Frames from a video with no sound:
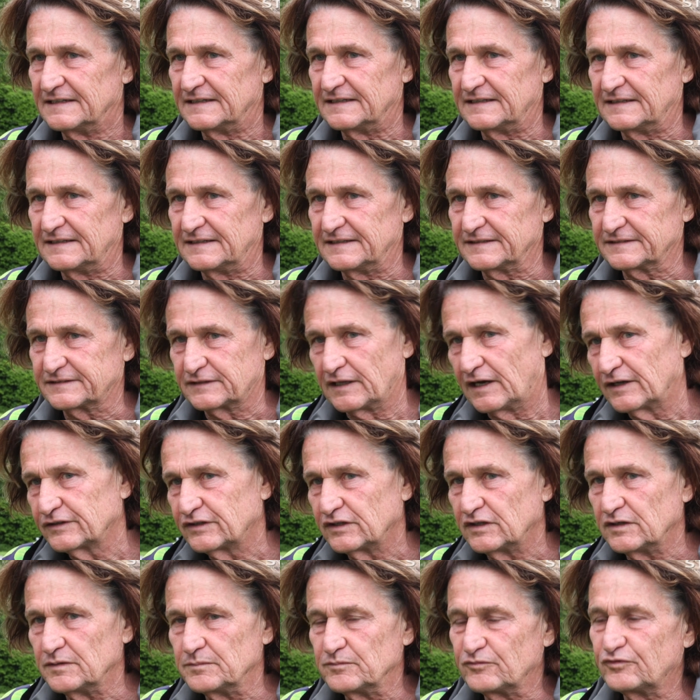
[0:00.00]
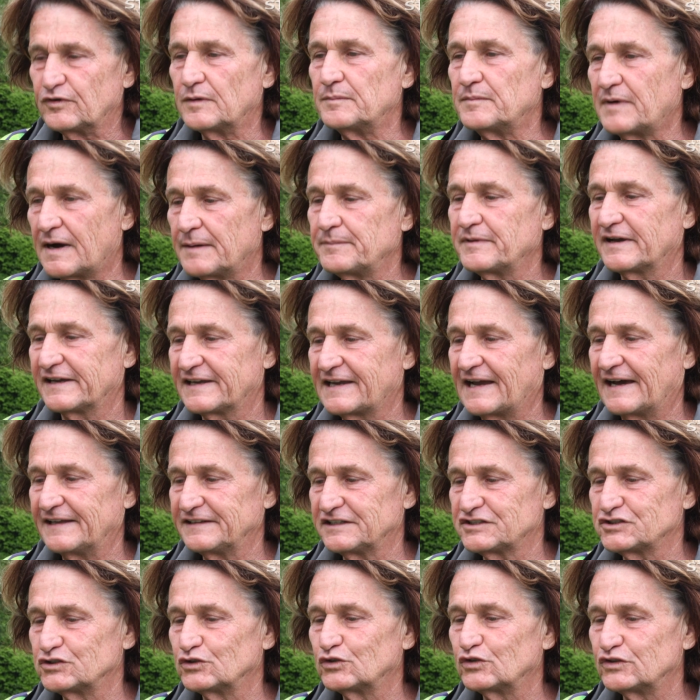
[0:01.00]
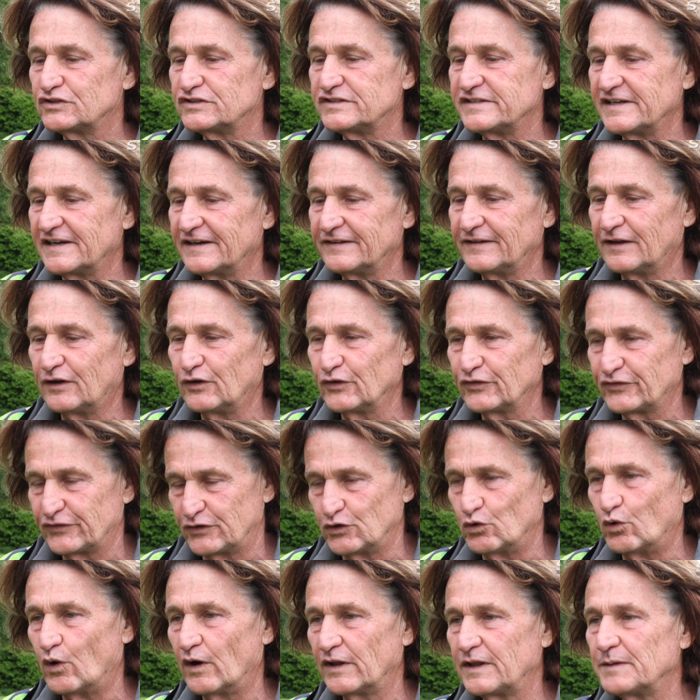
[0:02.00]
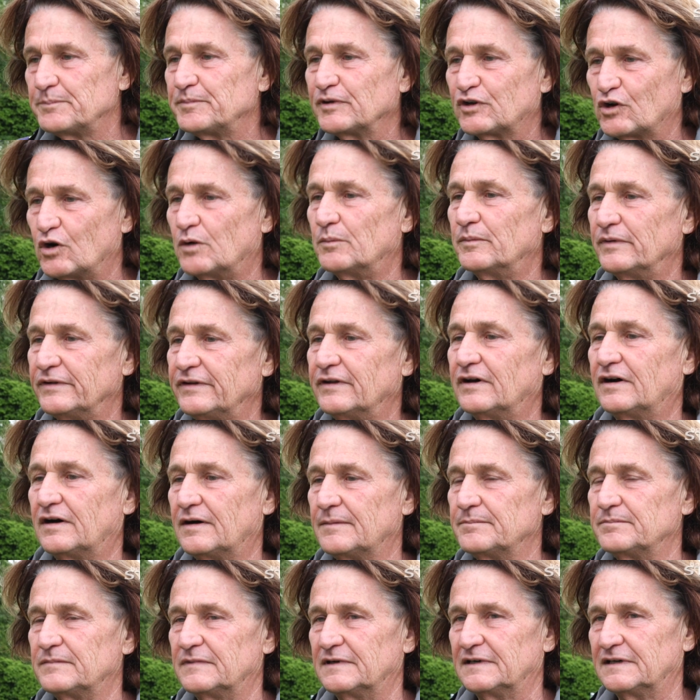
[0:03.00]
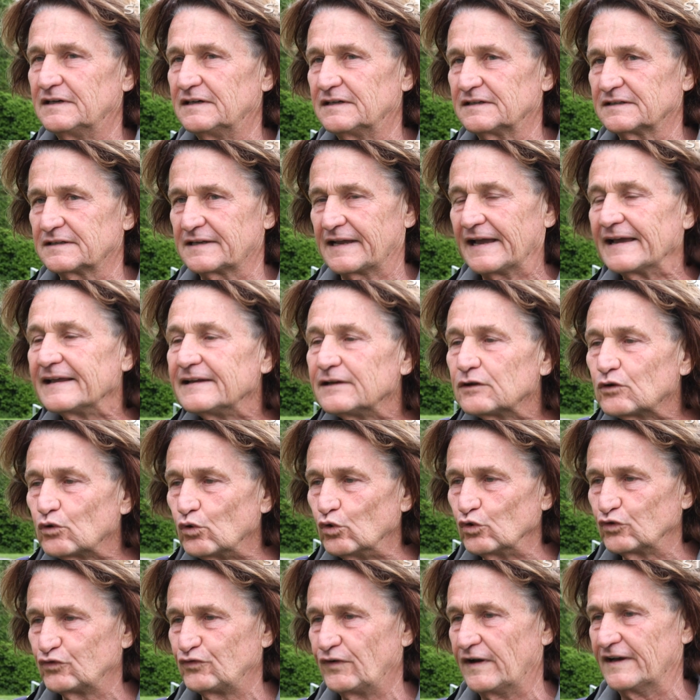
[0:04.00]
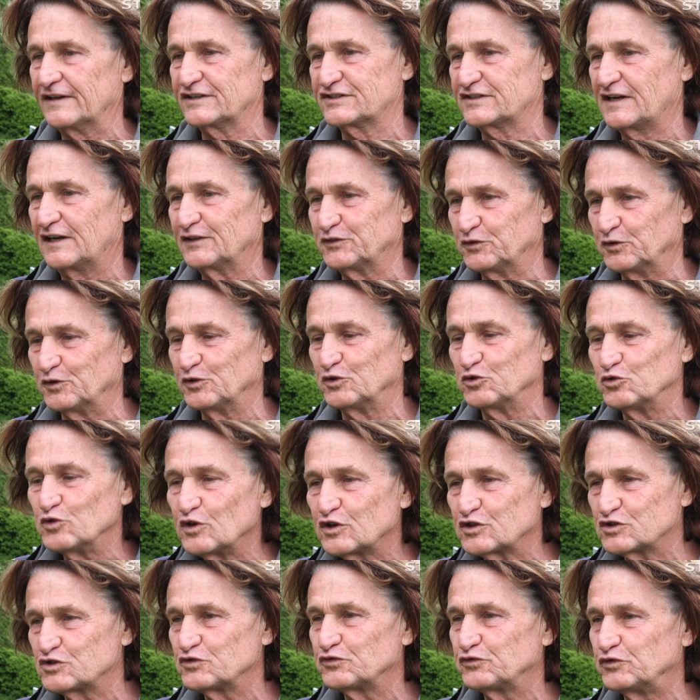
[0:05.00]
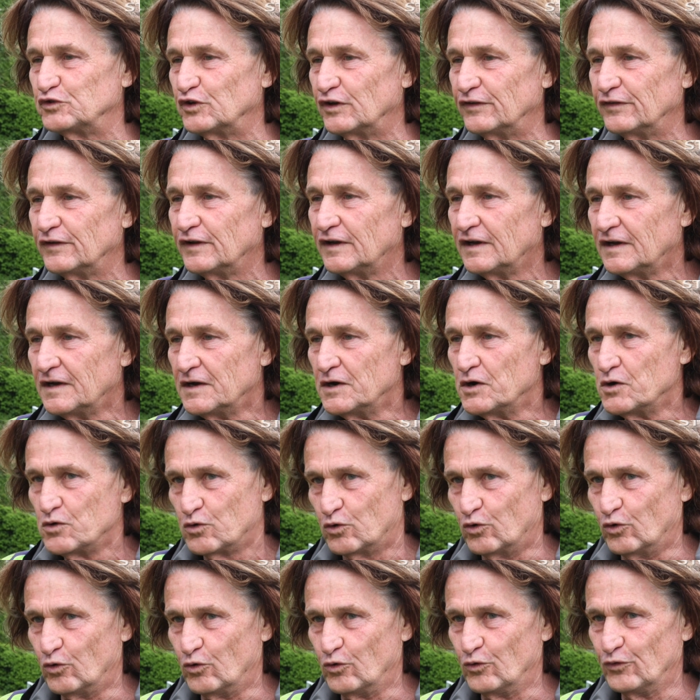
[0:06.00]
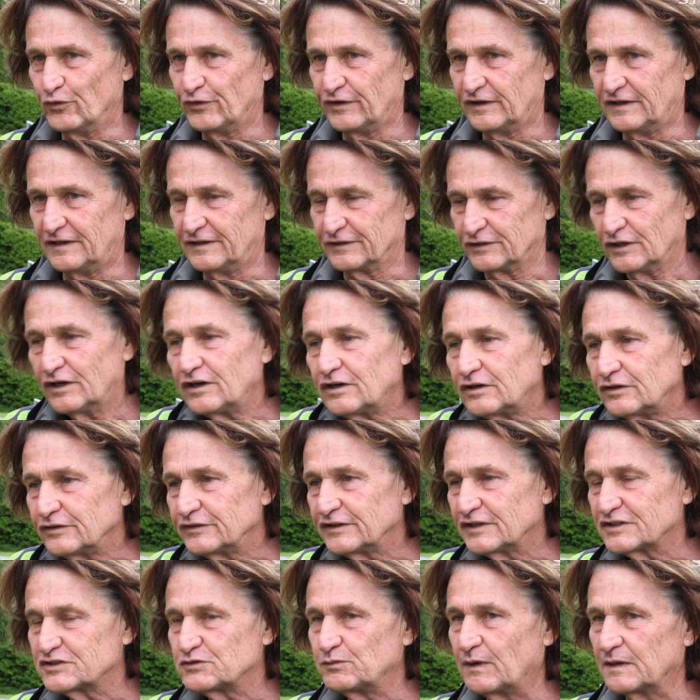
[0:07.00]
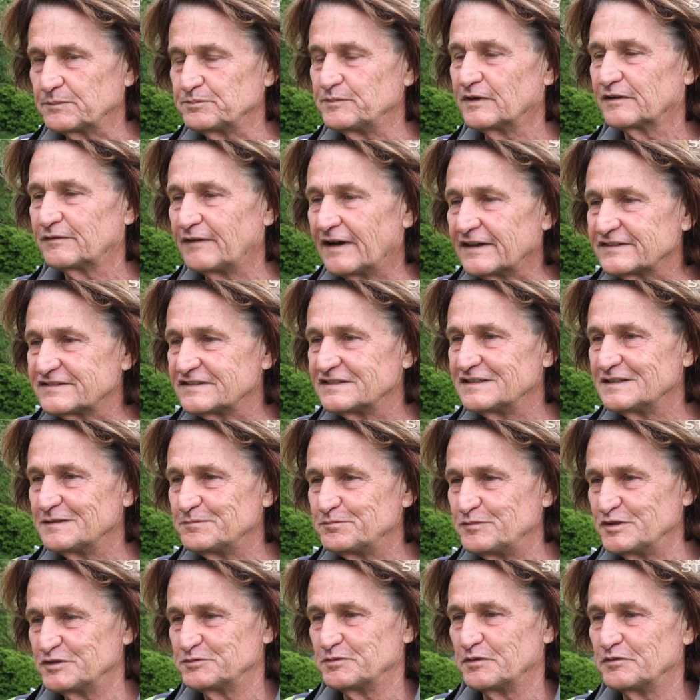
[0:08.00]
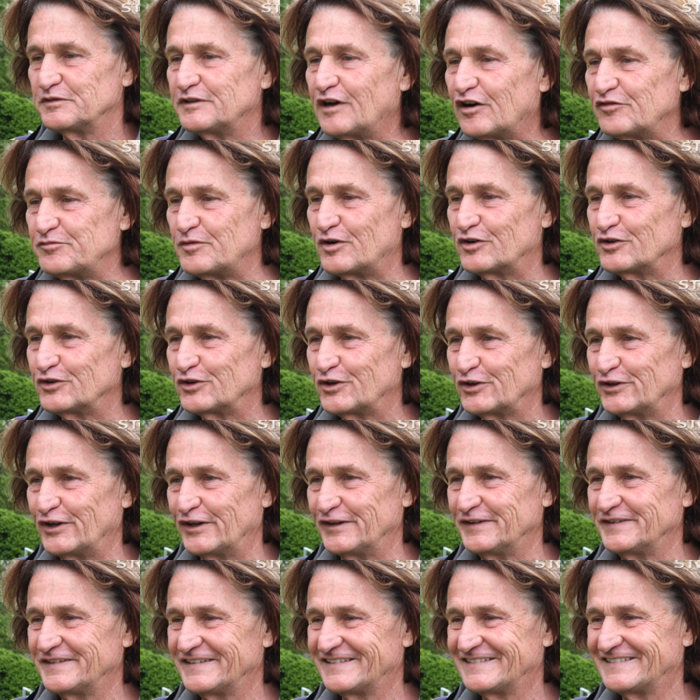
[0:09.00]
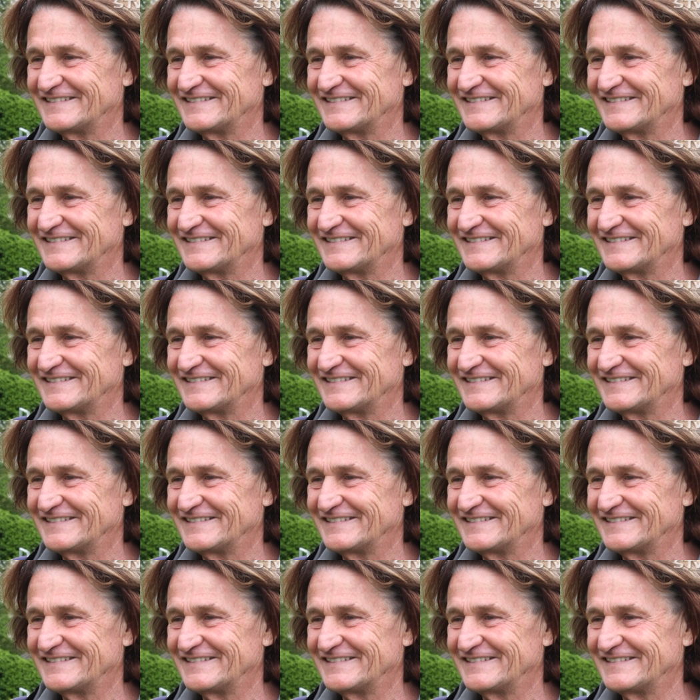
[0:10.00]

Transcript: äh, da die eben vom amerikanischen Konzern aus die Order bekommen haben, äh, keine Großveranstaltungen durchzuführen. Und äh, ja, und jetzt warten wir quasi, bis wir wieder aufmachen können.